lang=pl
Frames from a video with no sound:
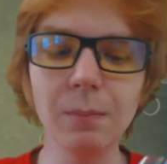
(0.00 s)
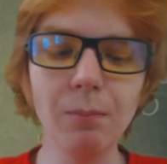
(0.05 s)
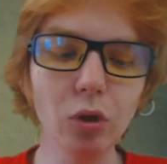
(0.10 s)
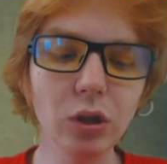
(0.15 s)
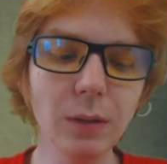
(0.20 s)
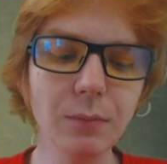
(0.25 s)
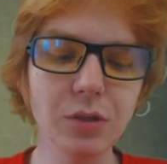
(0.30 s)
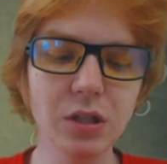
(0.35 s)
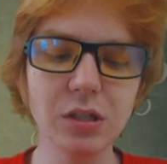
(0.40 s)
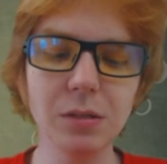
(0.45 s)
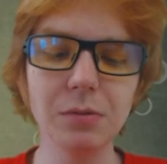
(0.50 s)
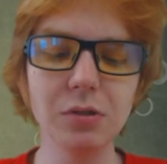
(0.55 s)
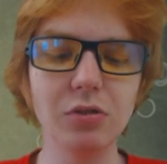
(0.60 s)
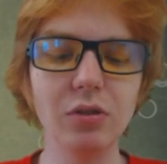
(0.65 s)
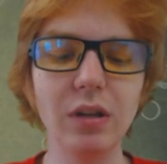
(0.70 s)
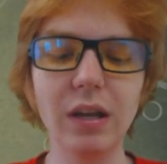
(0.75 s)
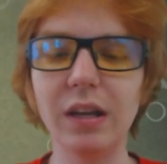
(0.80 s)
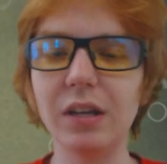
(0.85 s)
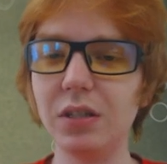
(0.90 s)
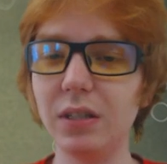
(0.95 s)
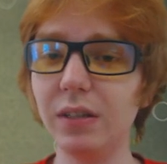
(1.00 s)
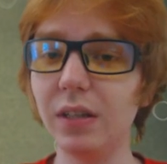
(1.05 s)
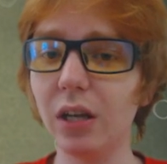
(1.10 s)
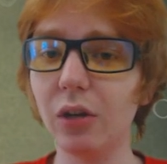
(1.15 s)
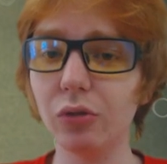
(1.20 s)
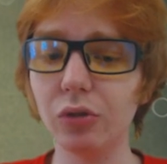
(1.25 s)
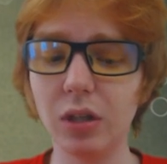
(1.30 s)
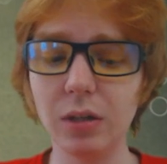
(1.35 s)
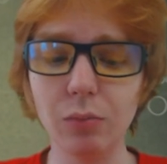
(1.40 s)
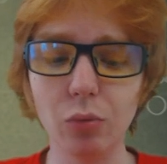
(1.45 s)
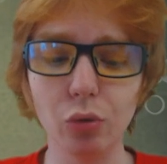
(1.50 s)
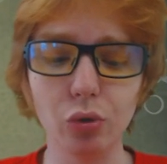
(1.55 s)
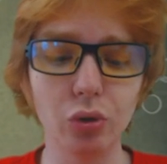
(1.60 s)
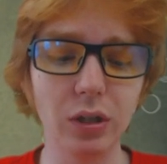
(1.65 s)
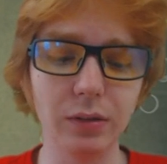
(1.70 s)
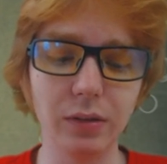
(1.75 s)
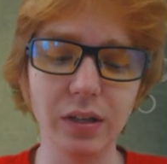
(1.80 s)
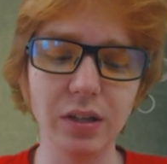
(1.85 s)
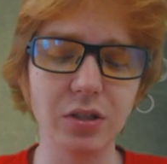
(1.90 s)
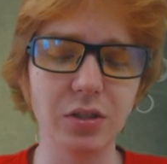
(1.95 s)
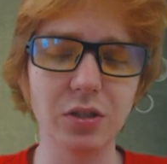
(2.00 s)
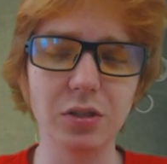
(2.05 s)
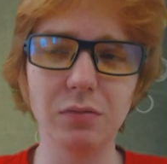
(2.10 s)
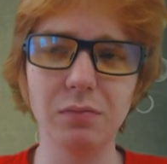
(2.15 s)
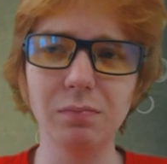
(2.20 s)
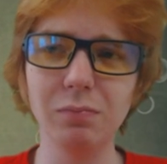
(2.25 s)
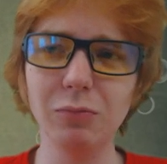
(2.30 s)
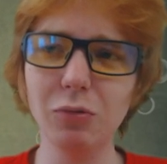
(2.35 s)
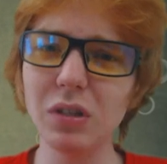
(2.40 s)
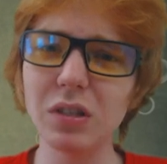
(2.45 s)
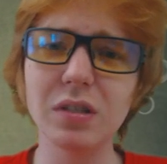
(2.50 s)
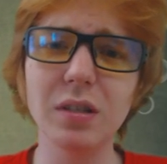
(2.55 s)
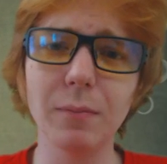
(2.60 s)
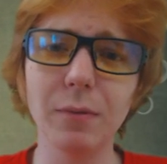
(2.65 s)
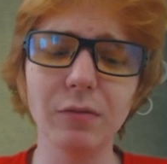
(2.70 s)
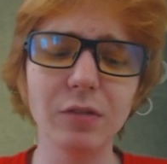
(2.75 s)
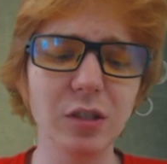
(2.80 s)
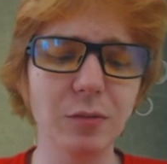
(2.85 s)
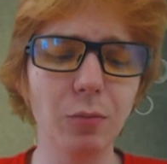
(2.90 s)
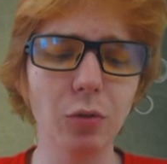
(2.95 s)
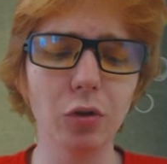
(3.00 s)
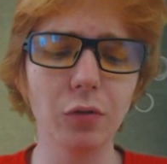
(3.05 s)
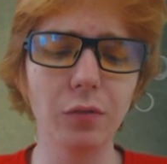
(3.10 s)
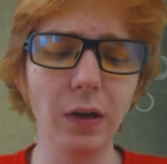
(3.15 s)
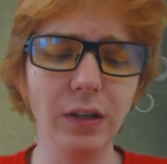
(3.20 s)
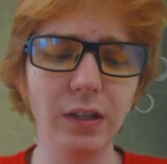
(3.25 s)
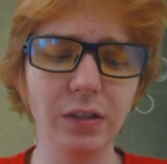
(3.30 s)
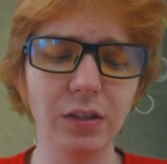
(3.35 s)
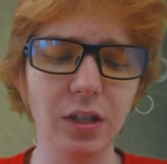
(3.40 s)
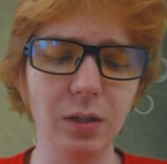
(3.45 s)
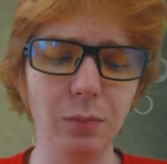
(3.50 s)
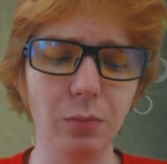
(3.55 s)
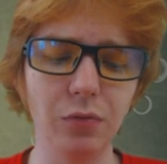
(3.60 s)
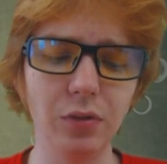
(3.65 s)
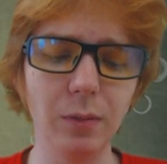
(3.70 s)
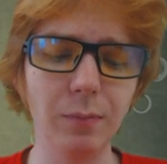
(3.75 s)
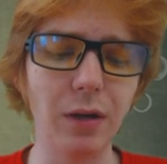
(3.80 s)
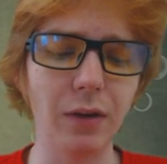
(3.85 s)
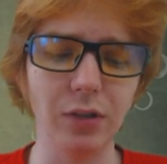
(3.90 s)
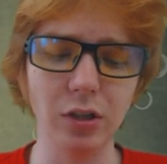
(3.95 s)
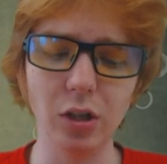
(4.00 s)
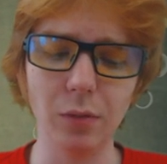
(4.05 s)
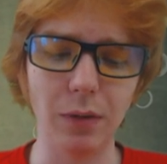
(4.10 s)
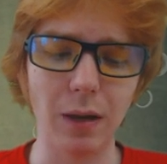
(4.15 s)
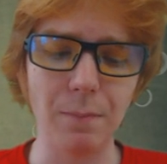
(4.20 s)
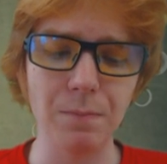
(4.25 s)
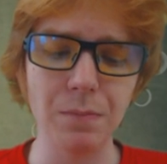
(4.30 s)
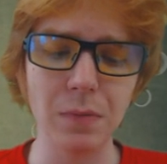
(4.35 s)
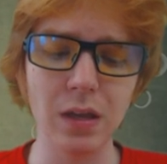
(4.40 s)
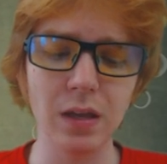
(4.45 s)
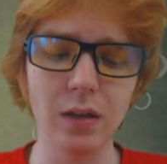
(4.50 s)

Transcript: potem przejdziemy sobie do jakiegoś innego trybu, który też... To jest naprawdę sporo fajnych trybów, naprawdę, dobra.